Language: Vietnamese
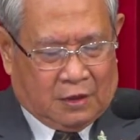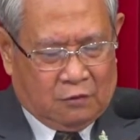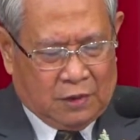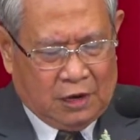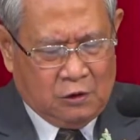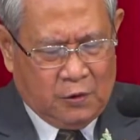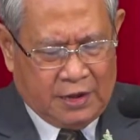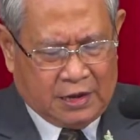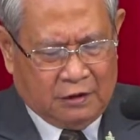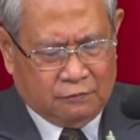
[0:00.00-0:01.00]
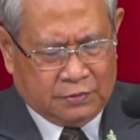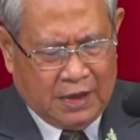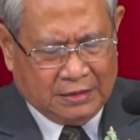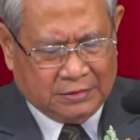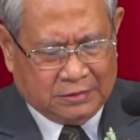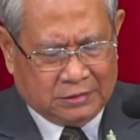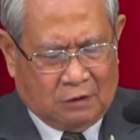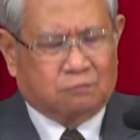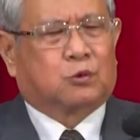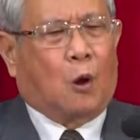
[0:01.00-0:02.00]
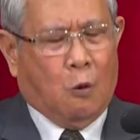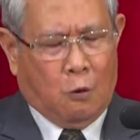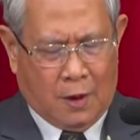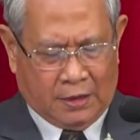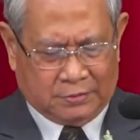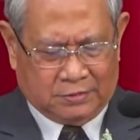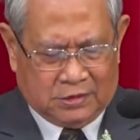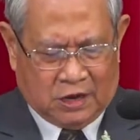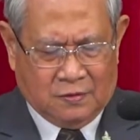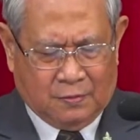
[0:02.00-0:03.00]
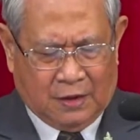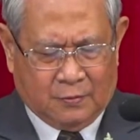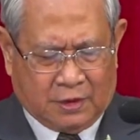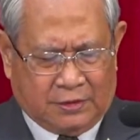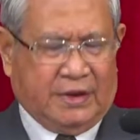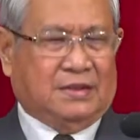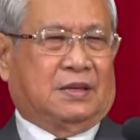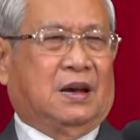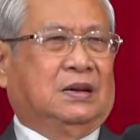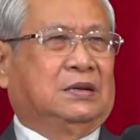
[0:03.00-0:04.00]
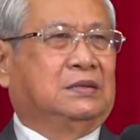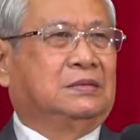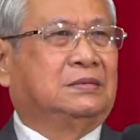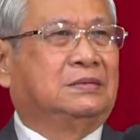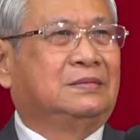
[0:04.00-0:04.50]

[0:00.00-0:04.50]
Để chúng ta lưu ý Cơ Đốc nhân không thu mình, giữ mình một cách riêng tư,